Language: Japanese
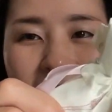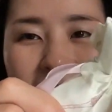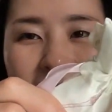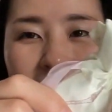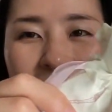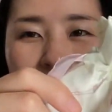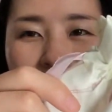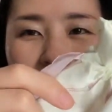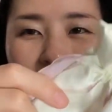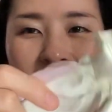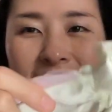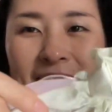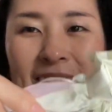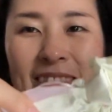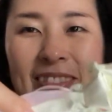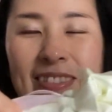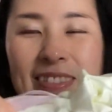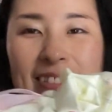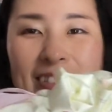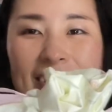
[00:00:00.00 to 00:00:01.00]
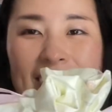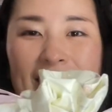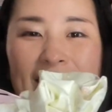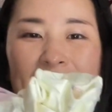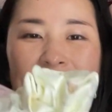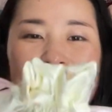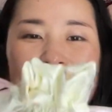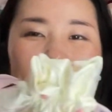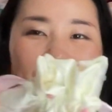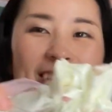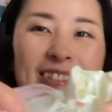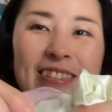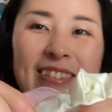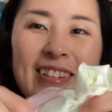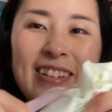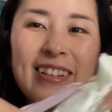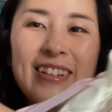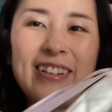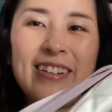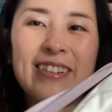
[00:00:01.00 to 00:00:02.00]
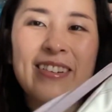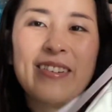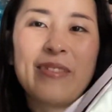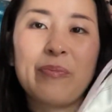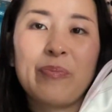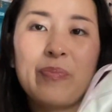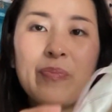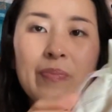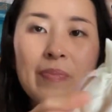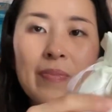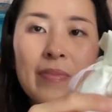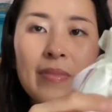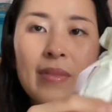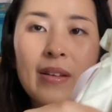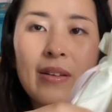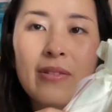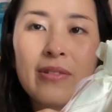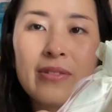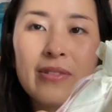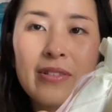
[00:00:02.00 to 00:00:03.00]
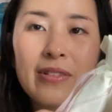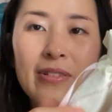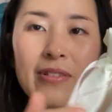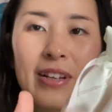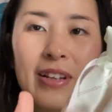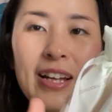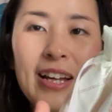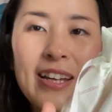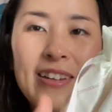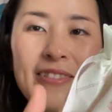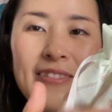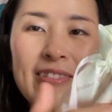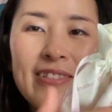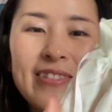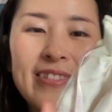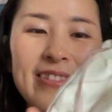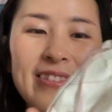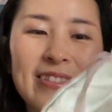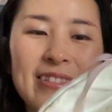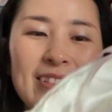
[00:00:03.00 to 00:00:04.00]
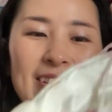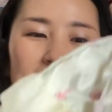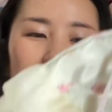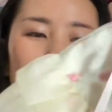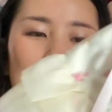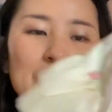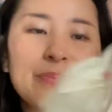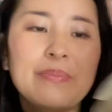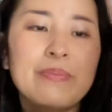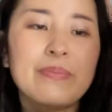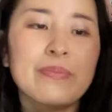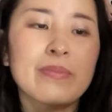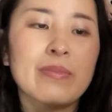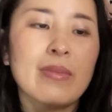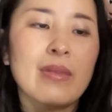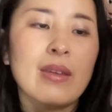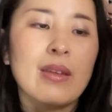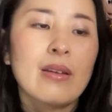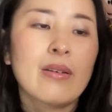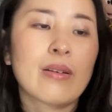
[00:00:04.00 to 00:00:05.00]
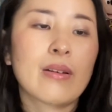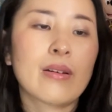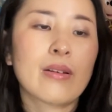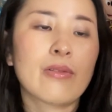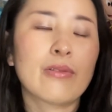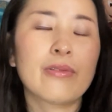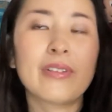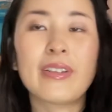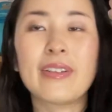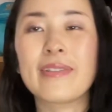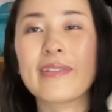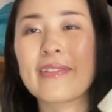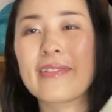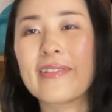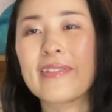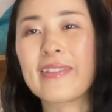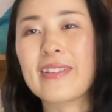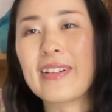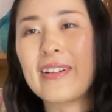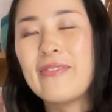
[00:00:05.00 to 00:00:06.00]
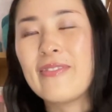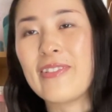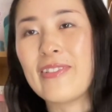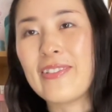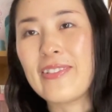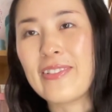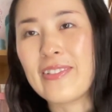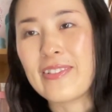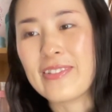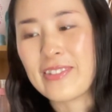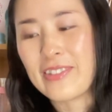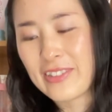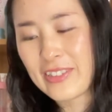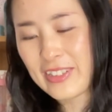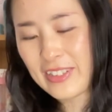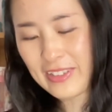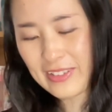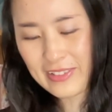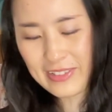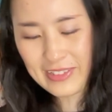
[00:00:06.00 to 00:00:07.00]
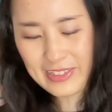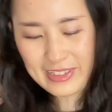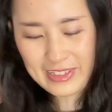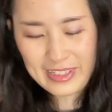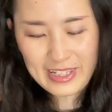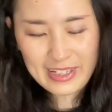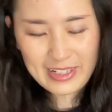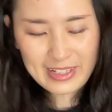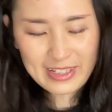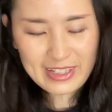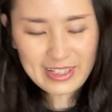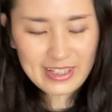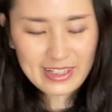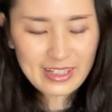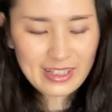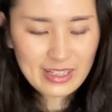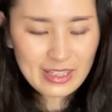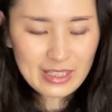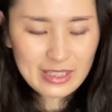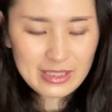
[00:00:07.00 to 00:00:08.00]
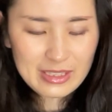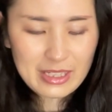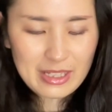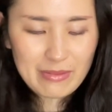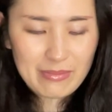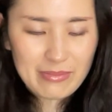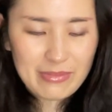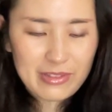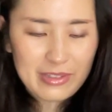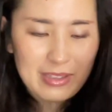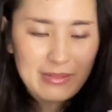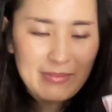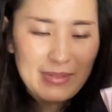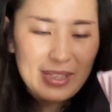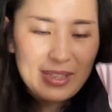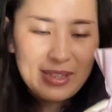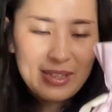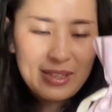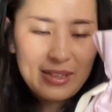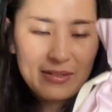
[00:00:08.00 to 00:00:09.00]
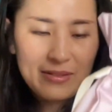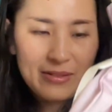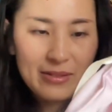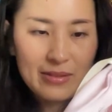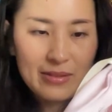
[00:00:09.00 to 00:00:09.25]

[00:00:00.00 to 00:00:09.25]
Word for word: この色とかこのアイコンとかフリルとかも女子の好きが全部詰まってる